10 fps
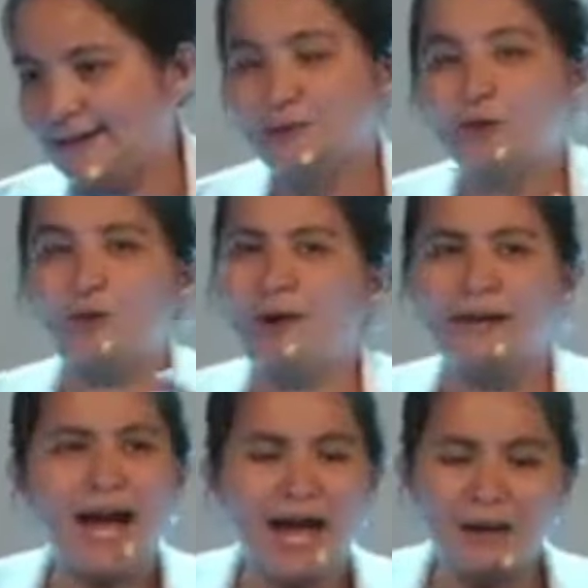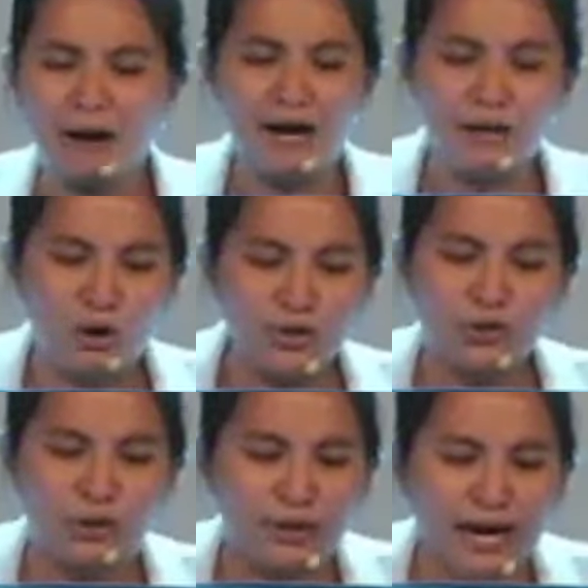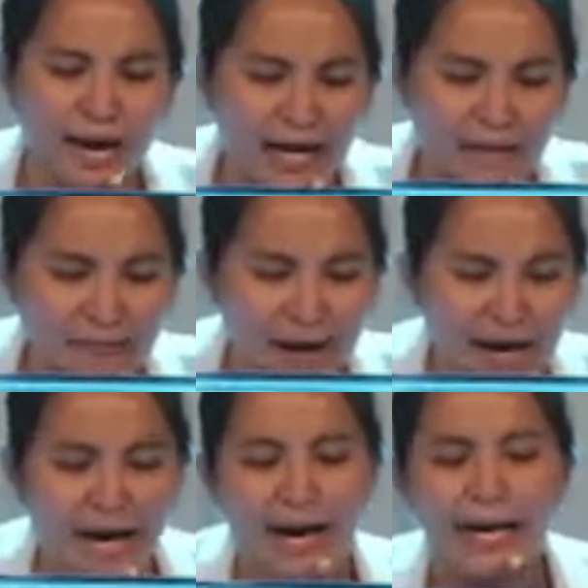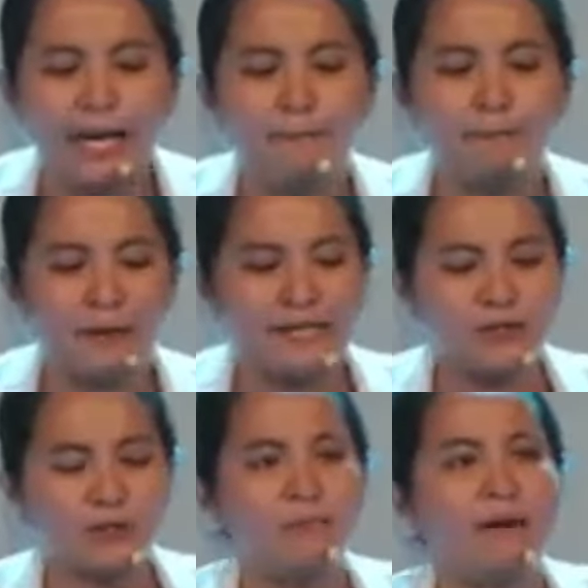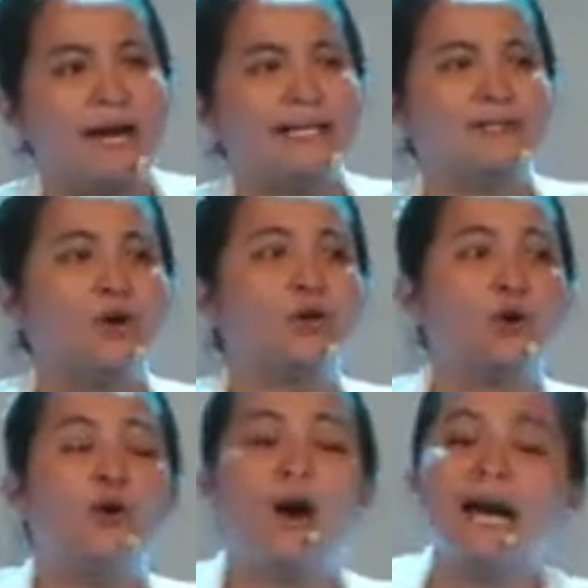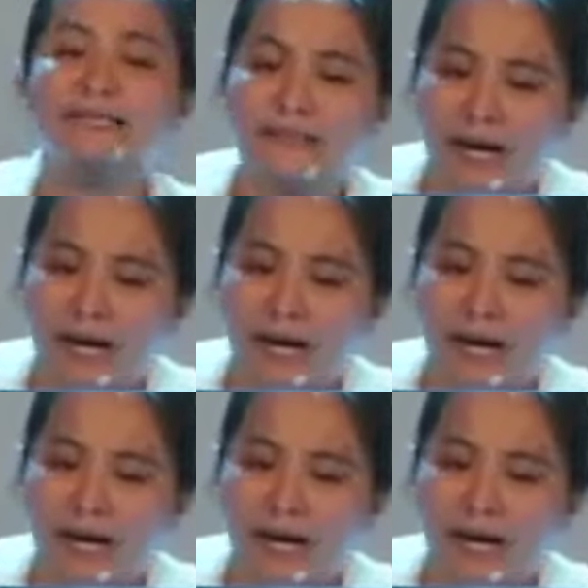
So, naay mga notion, naay mga impression mga igsoon kung asa